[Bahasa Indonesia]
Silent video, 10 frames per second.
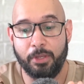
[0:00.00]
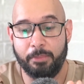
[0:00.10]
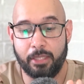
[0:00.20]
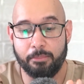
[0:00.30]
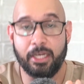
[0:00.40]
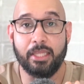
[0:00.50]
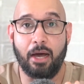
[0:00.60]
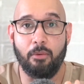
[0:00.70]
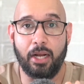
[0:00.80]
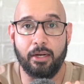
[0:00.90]
di menit-menit
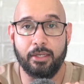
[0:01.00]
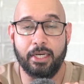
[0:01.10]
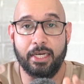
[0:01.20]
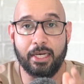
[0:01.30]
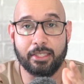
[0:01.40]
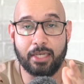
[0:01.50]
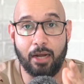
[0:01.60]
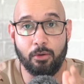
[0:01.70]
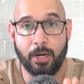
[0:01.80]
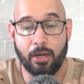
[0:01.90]
awal dan yang
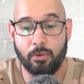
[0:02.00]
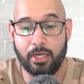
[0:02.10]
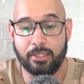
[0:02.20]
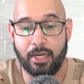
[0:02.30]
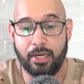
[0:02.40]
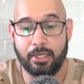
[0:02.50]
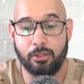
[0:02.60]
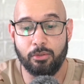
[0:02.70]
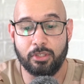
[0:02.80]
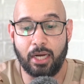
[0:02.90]
selalu melakukan serangan
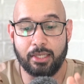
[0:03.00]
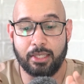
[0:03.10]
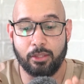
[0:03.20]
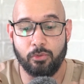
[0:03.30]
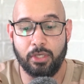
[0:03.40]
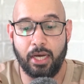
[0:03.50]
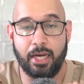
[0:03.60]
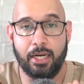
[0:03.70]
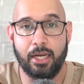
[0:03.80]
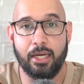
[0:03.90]
itu salah satunya
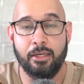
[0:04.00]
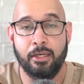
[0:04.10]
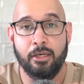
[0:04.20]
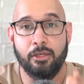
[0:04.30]
adalah